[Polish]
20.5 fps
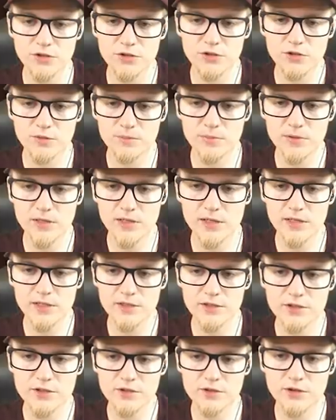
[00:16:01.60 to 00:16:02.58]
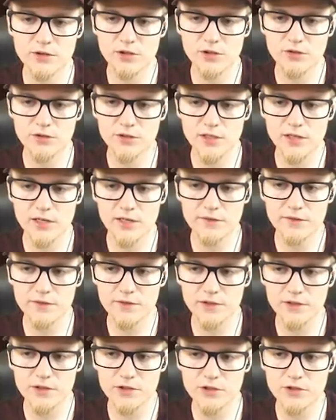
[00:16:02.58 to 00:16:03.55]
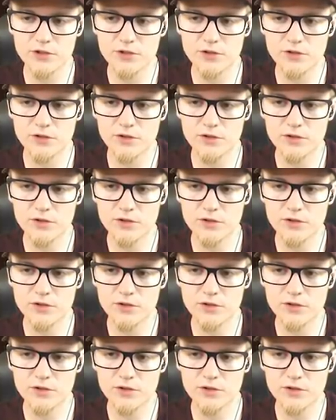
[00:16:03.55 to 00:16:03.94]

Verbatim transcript: to dopchać, to trafić